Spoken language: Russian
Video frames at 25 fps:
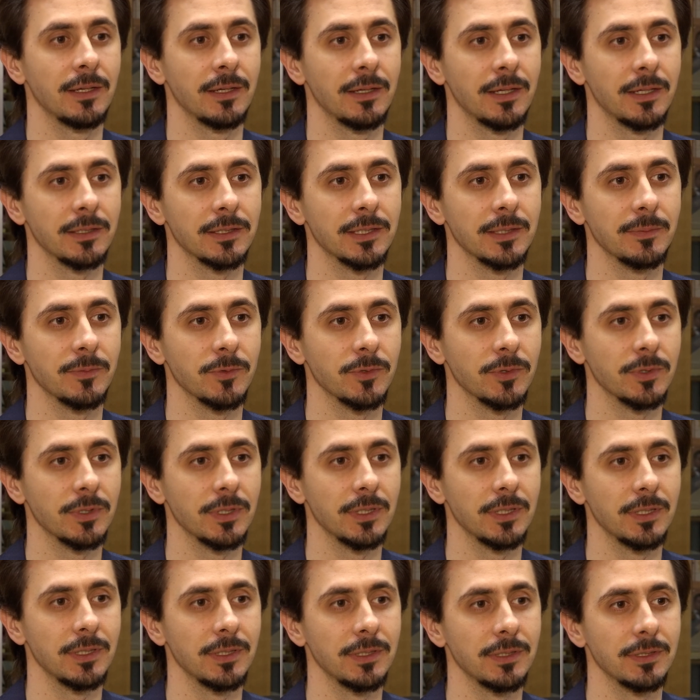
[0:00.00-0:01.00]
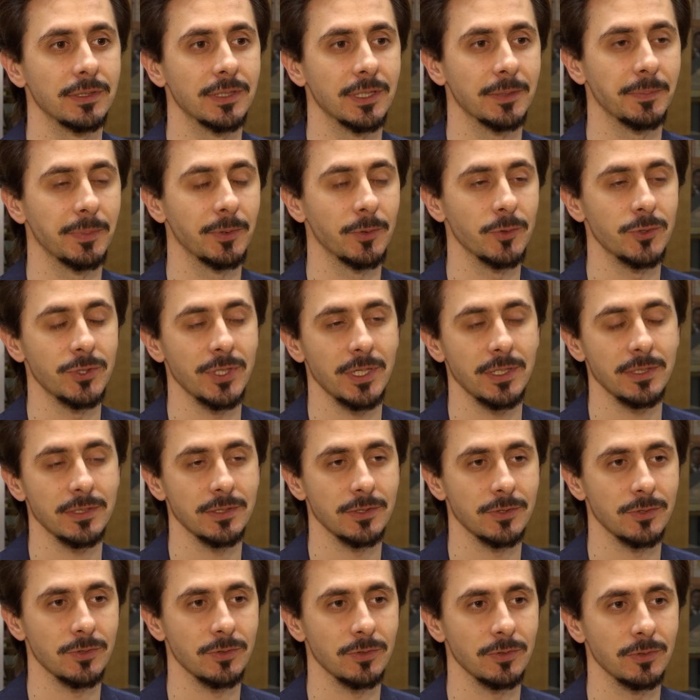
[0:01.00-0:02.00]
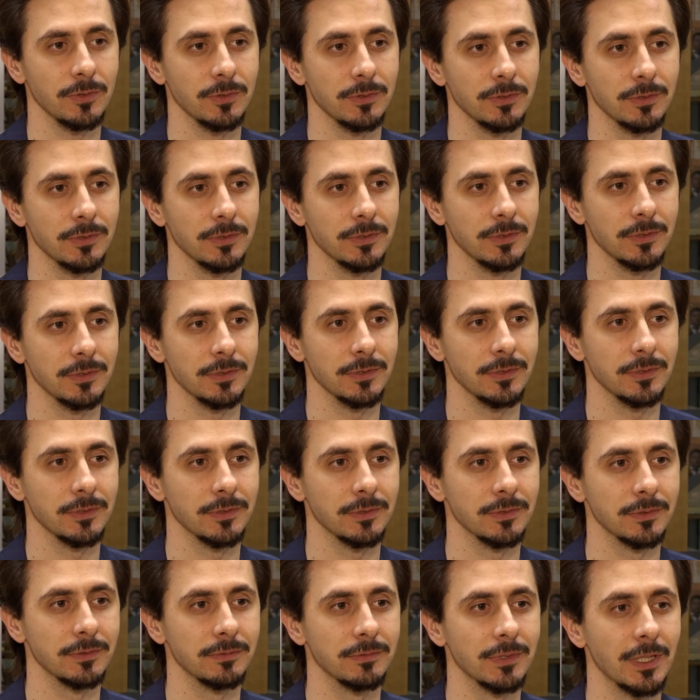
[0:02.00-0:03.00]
этому. И так получается, что,